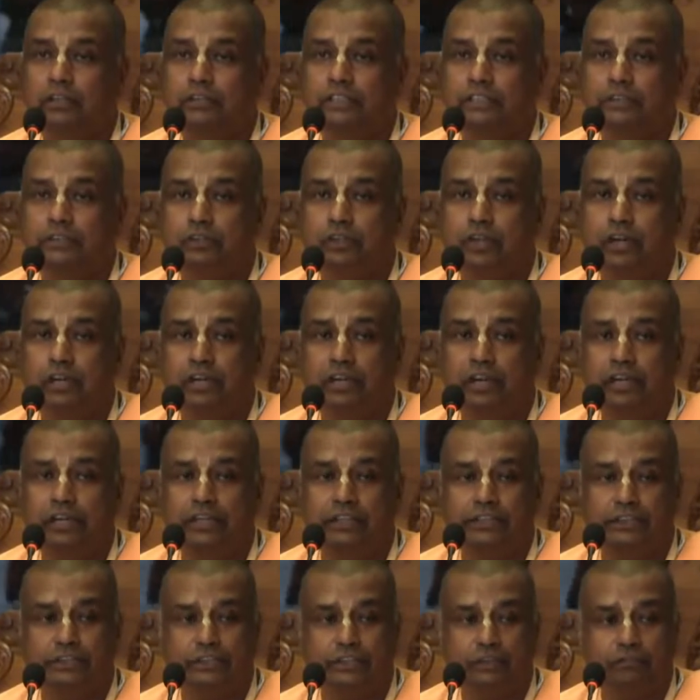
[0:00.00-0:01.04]
চেতনাটা
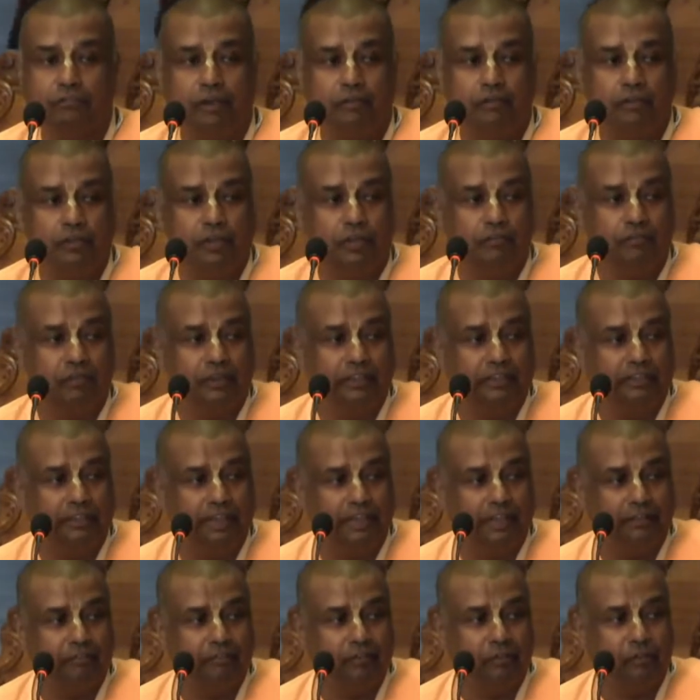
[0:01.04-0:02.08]
কৃষ্ণ ভাবনাময়
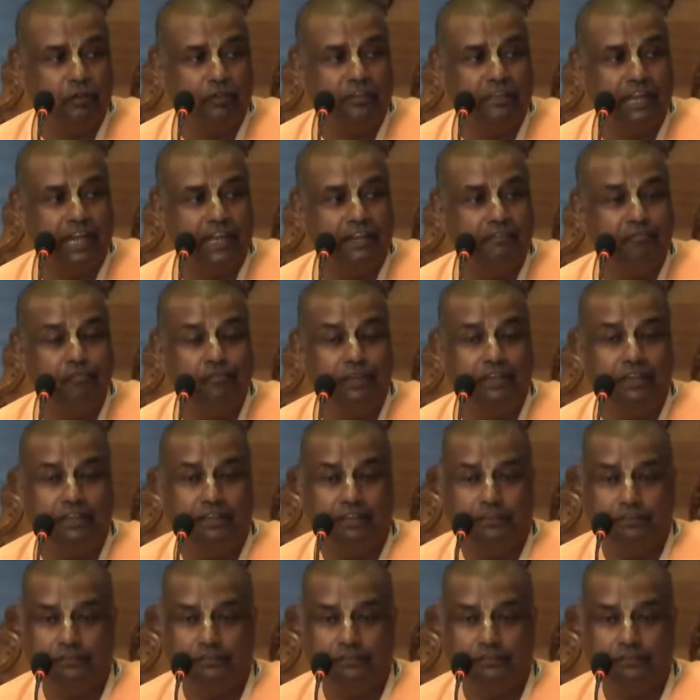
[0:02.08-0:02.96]
থাকবে কোনো টাইম নেই